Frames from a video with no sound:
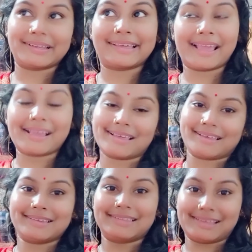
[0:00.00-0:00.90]
মানে কে
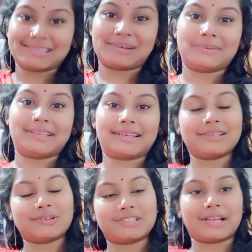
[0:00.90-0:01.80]
কী কী দিয়েছে
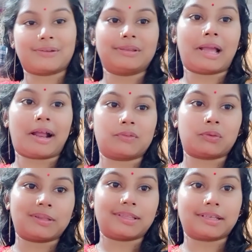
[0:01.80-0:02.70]
আমাদেরকে সো সেগুলো
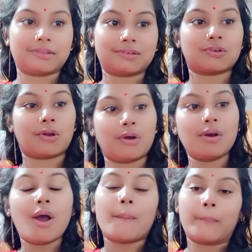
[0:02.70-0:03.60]
দেখাবো তোমাদেরকে তো
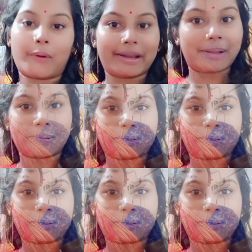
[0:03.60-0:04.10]
চলো পরে